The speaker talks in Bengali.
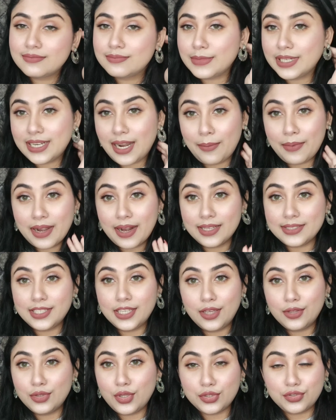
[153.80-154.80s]
বাট আমার কাছে
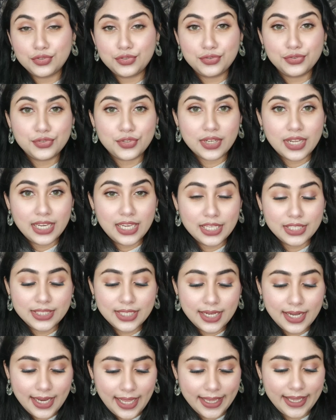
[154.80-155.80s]
কিন্তু অত সুন্দর
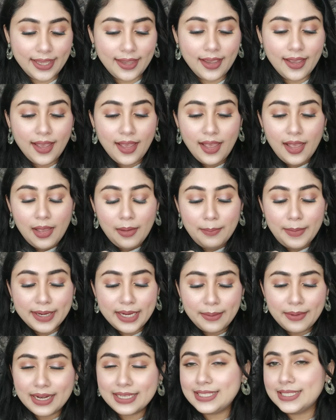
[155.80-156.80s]
কালেকশন নাই বাট
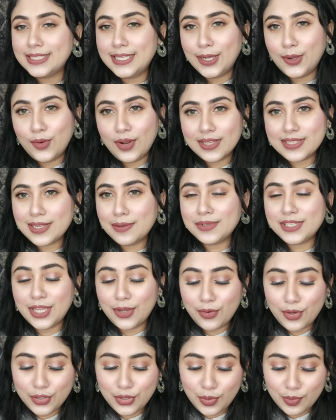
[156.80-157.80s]
আমার কাছে যেগুলো আছে আমি
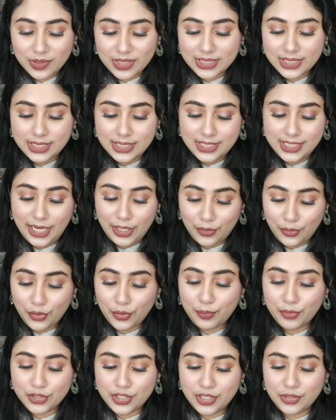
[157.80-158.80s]
সেগুলোই তোমাদের সাথে শেয়ার
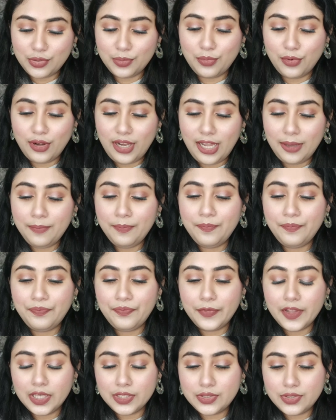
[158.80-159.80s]
করবো যেহেতু বললাম
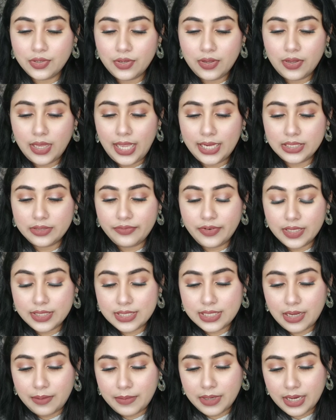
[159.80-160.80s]
সো অ্যাট
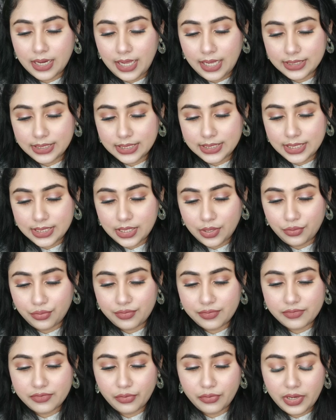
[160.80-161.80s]
ফার্স্ট আমার হাতে যেটা
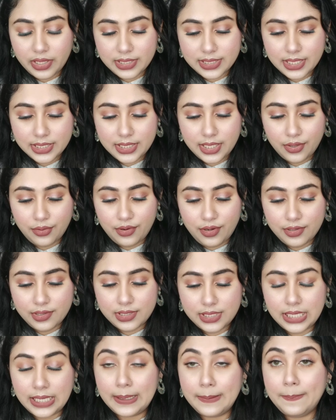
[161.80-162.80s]
উঠেছে সেগুলো
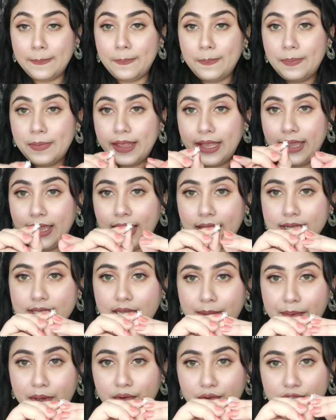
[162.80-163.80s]
হচ্ছে এই
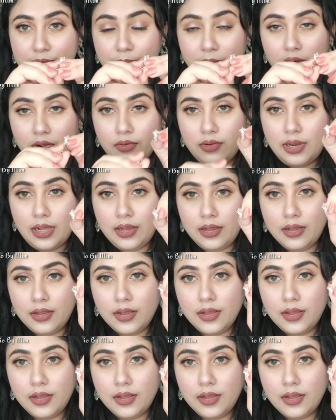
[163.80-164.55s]
টাইপের নোসপিনগুলো